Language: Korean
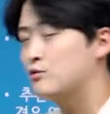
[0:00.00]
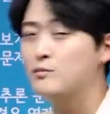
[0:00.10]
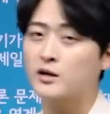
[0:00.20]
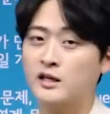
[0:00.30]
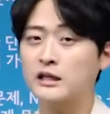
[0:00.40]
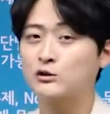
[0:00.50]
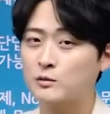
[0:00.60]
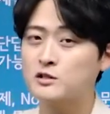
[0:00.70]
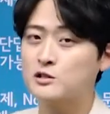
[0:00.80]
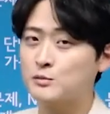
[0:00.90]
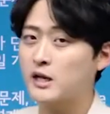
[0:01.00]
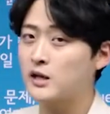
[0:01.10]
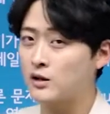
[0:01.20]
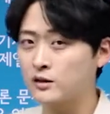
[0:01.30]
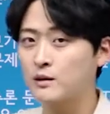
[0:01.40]
분명히 두 번째
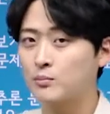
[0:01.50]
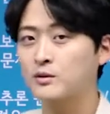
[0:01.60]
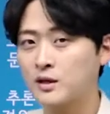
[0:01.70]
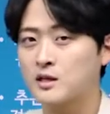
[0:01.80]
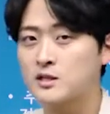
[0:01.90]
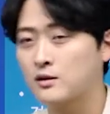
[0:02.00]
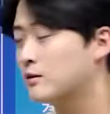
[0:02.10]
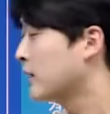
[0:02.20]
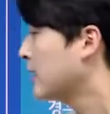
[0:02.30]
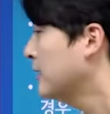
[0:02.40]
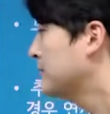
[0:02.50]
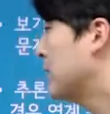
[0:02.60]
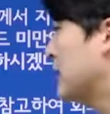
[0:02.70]
질문에 연계 포인트가 있을 거니까요.